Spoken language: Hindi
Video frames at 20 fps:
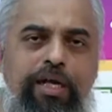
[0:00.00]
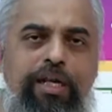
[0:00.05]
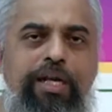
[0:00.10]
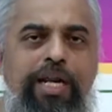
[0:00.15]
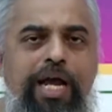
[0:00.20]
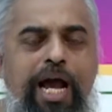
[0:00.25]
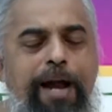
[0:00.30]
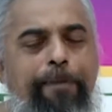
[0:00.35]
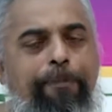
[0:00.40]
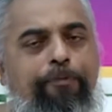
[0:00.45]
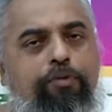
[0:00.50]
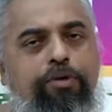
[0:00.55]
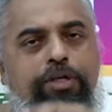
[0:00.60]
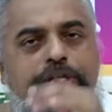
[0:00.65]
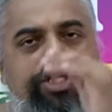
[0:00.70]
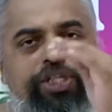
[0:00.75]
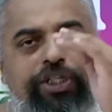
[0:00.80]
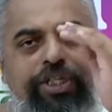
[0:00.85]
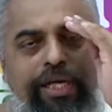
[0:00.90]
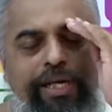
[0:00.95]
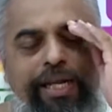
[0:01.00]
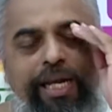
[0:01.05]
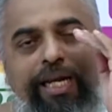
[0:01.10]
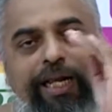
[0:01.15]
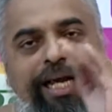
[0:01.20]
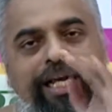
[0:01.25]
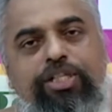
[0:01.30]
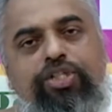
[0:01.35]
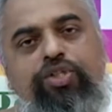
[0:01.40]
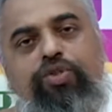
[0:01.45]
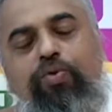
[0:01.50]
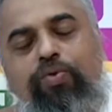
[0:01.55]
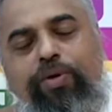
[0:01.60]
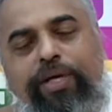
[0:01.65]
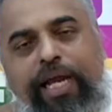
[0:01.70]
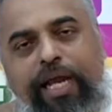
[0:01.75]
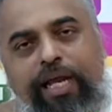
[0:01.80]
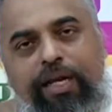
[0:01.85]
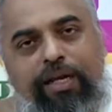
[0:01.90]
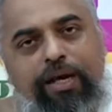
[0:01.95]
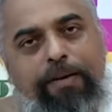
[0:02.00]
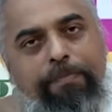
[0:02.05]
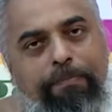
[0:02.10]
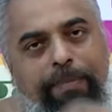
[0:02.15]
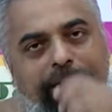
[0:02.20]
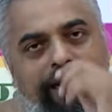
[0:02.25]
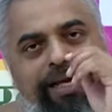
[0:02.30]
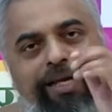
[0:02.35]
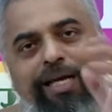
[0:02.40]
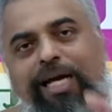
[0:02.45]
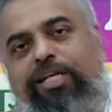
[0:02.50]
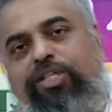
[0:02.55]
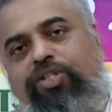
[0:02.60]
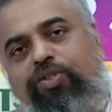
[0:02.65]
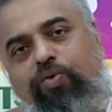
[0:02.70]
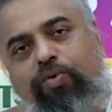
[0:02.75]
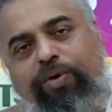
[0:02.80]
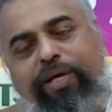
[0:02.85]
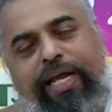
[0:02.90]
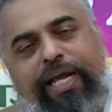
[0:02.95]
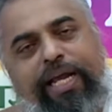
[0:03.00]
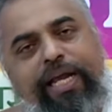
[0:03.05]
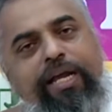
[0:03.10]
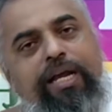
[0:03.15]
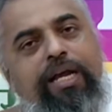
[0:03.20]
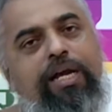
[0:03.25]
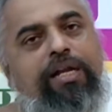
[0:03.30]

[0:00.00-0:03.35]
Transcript: ना आपको शरीर का सुख है न मन का सुख है